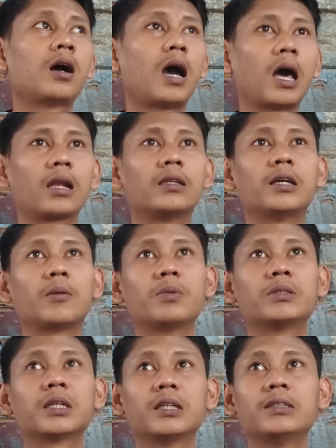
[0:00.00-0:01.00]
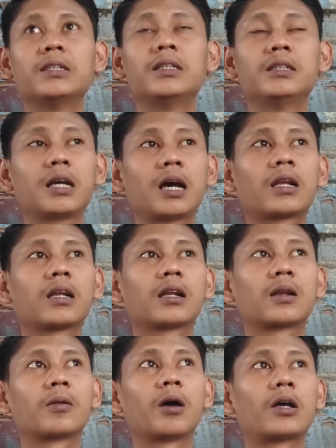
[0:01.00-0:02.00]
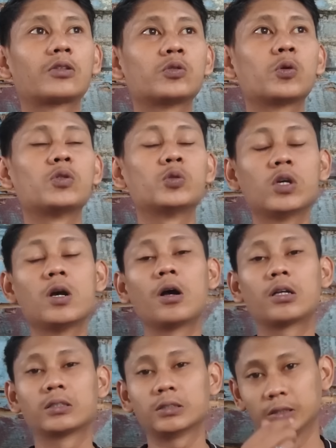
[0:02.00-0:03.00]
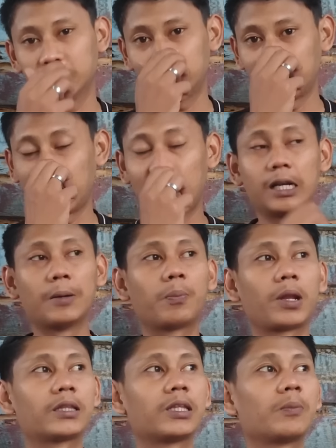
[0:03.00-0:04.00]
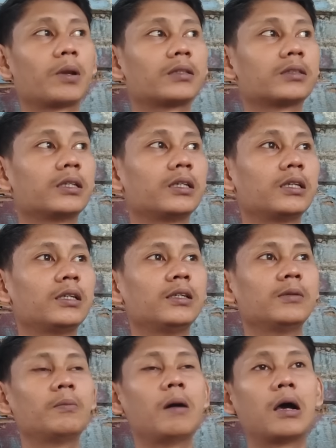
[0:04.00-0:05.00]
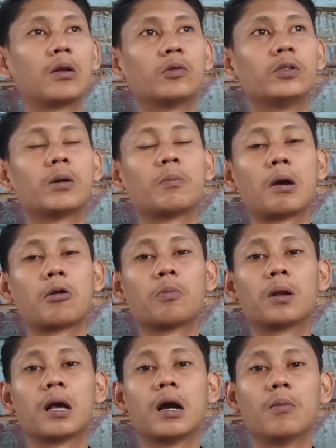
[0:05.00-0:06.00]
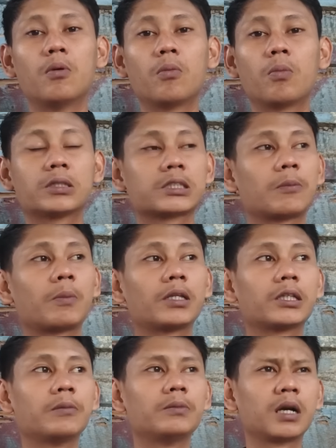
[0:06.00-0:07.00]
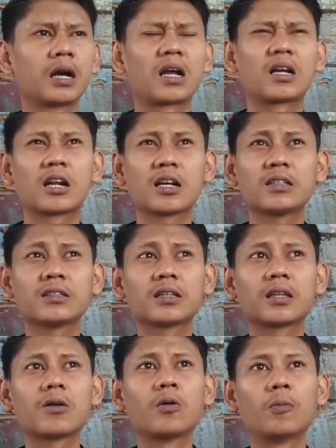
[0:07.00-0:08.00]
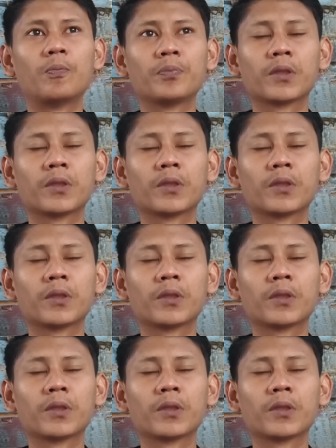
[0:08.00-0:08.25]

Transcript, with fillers: hal yang bisa dijadikan acuan juga terhadap pelatih-pelatih baru yang baru bergabung bersama timnya karena kita tahu